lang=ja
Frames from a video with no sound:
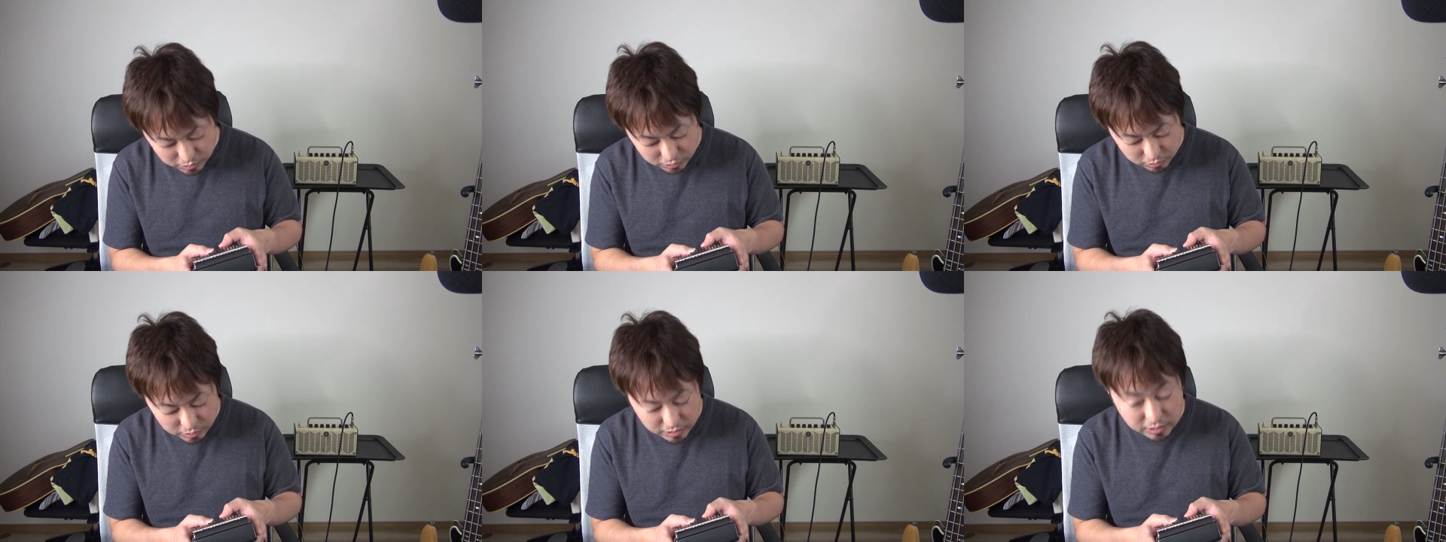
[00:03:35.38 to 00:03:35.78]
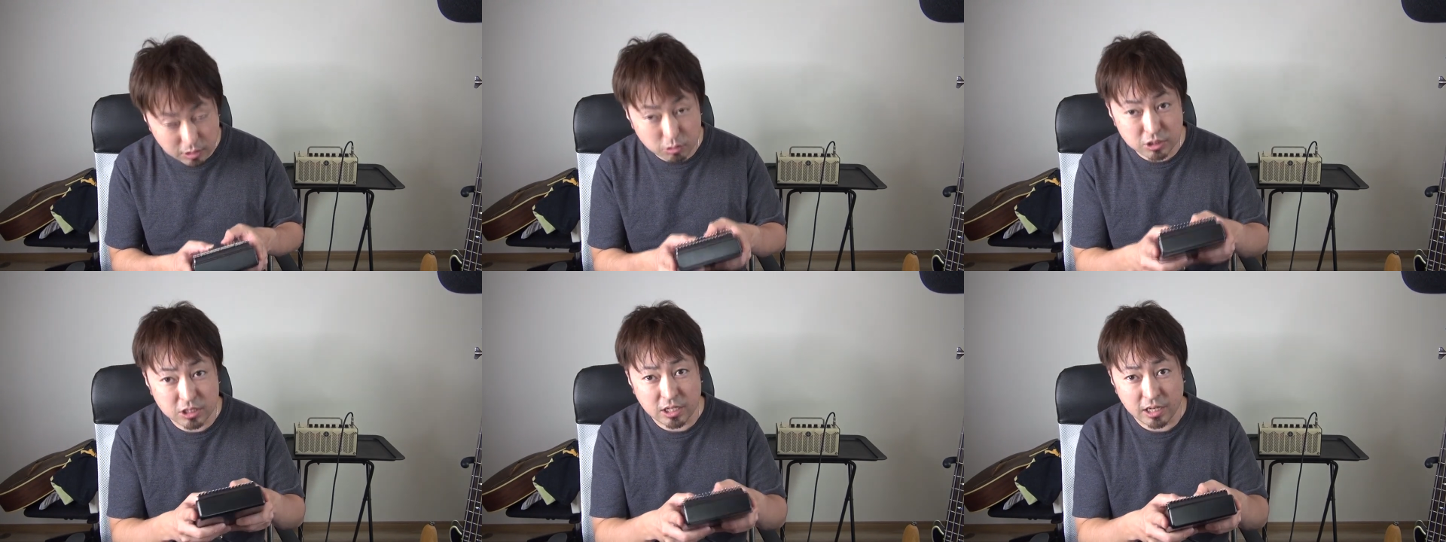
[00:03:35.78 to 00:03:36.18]
をちゃんと聴いて
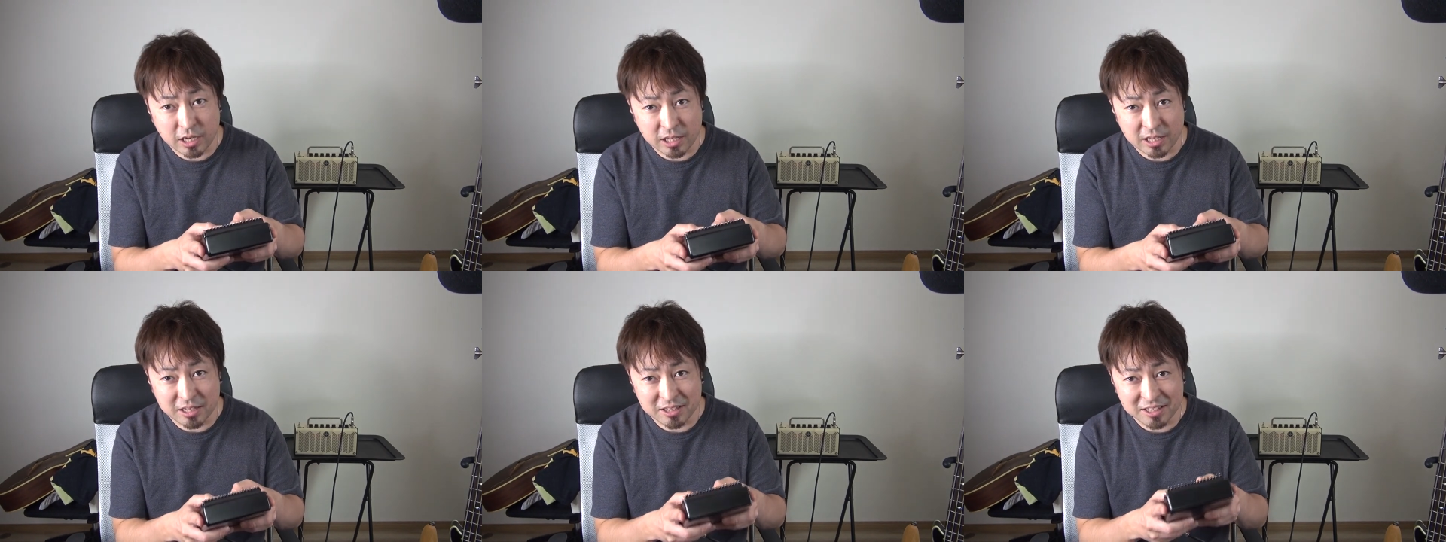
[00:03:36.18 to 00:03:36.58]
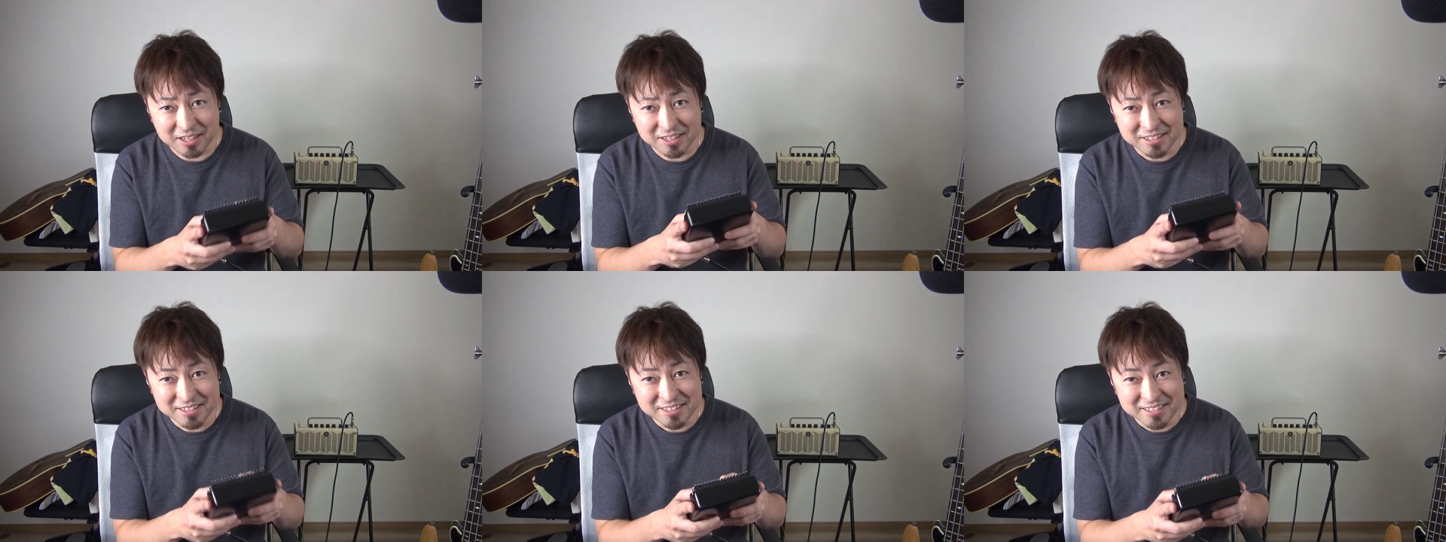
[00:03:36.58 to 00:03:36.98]
ほしいだけなん
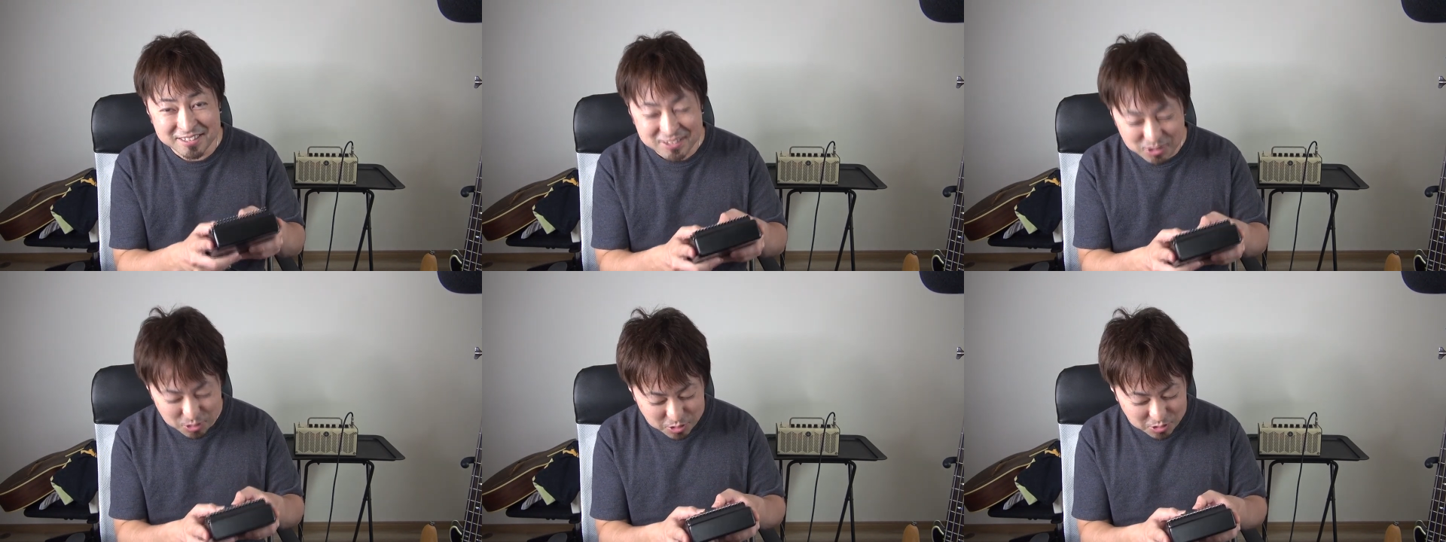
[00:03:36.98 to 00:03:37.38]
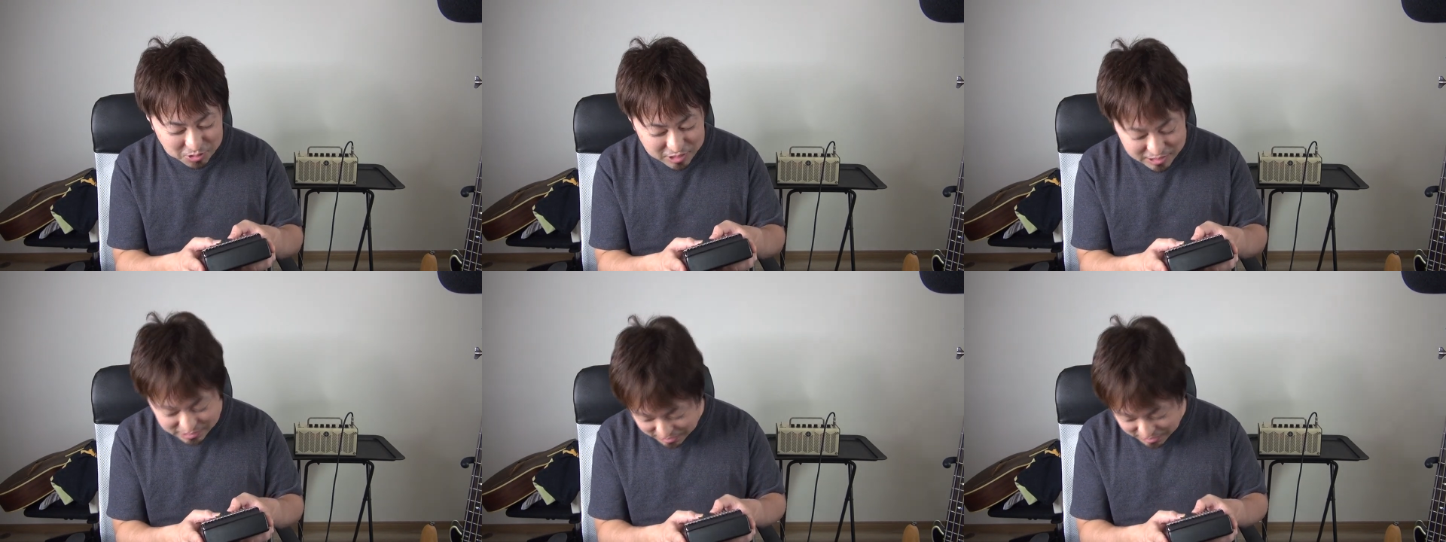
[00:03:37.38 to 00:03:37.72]
で、そこをあ